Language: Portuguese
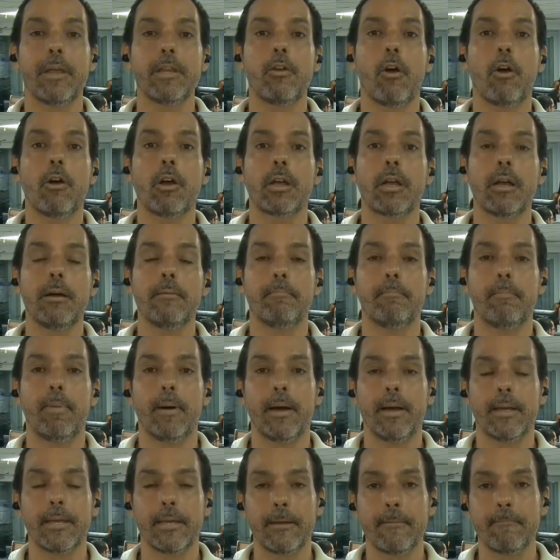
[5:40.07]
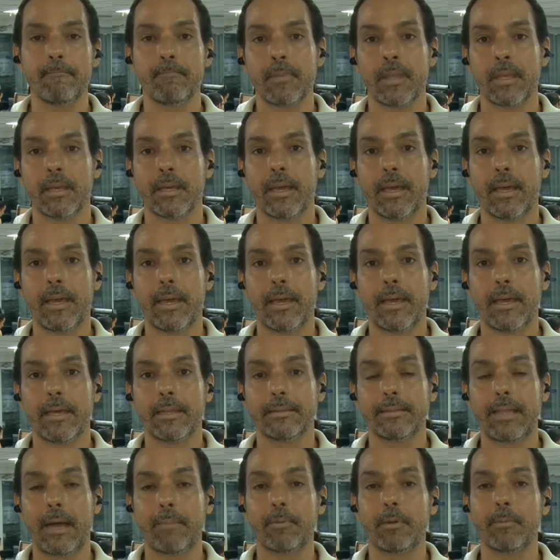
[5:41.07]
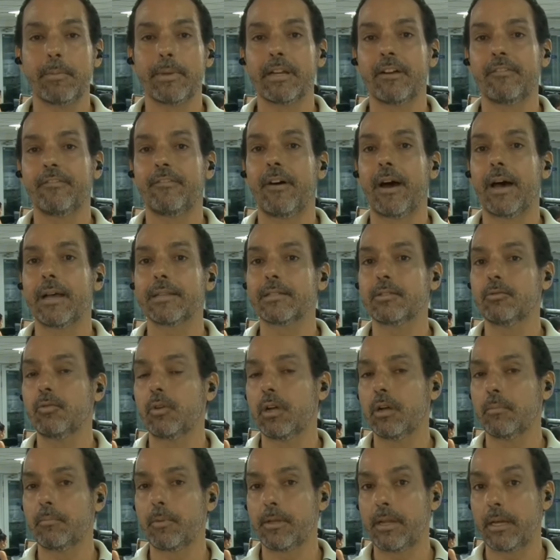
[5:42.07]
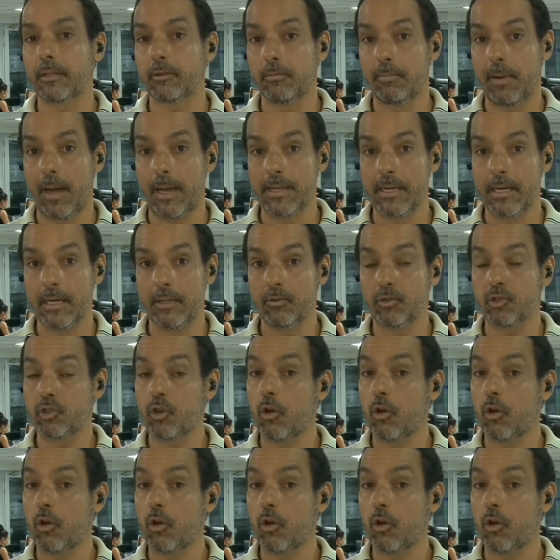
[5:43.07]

melhor campanha é, da primeira fase do Campeonato Baiano,